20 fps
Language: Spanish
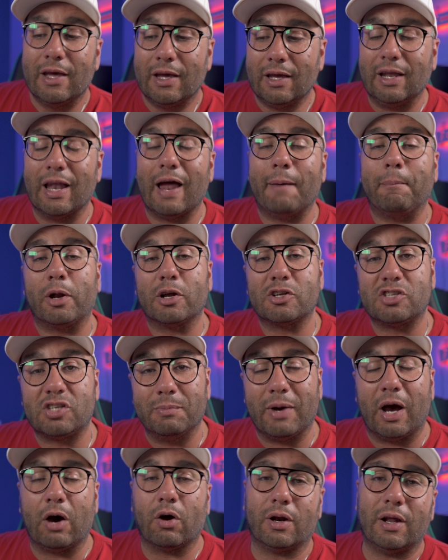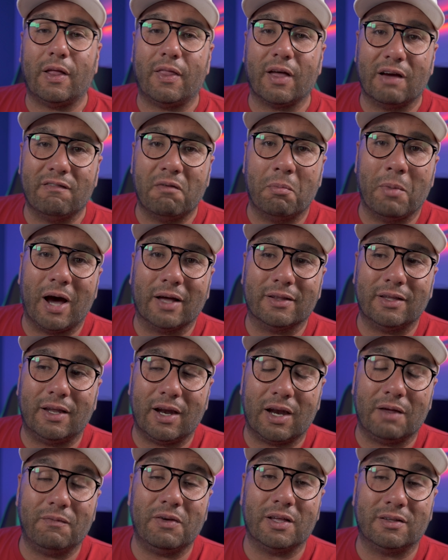Y la próxima jornada que vamos a
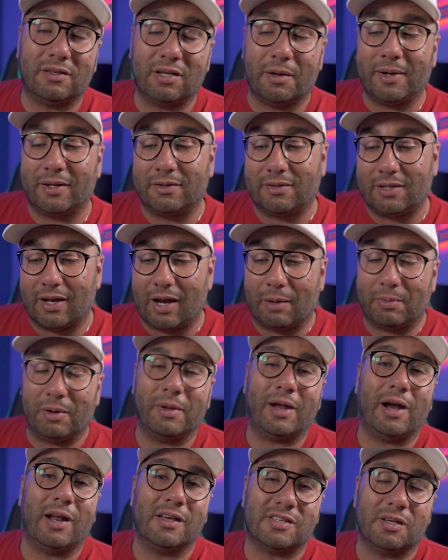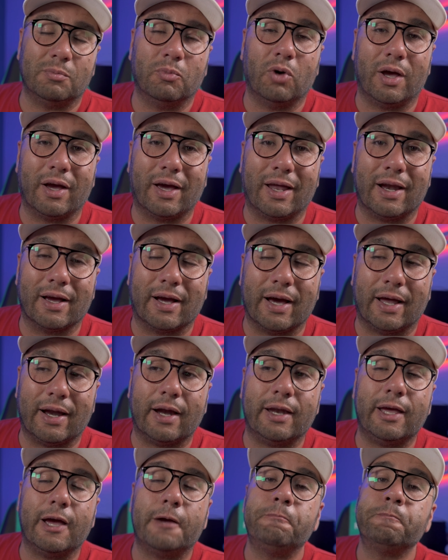tener, evidentemente, la primera la hicimos en Gran
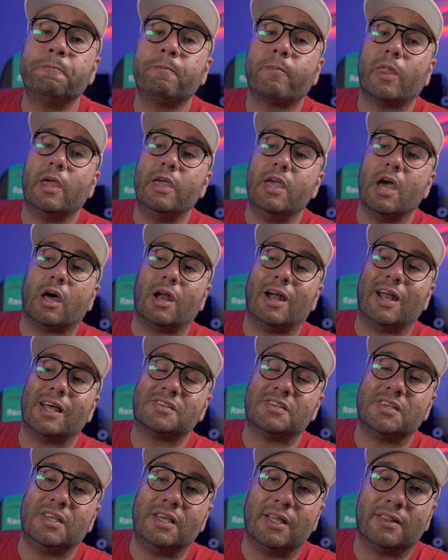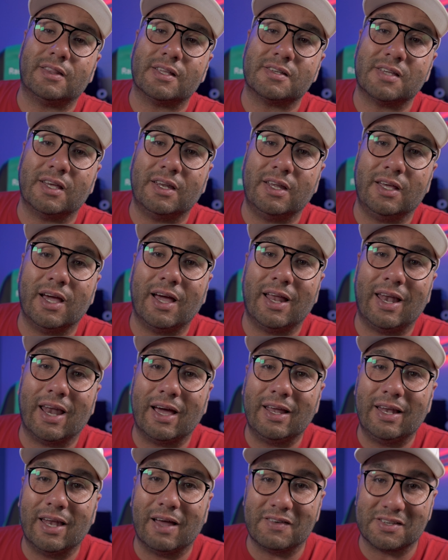Canaria y ahora la siguiente sería en
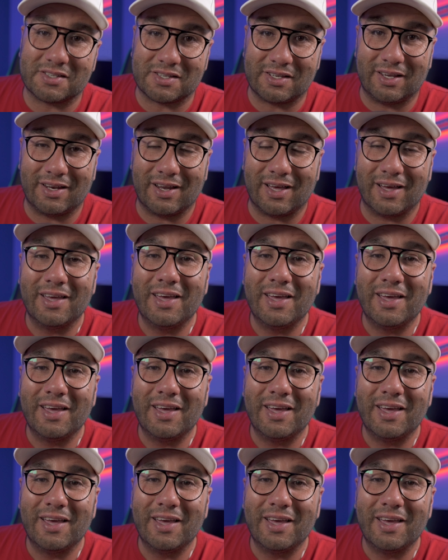la isla vecina,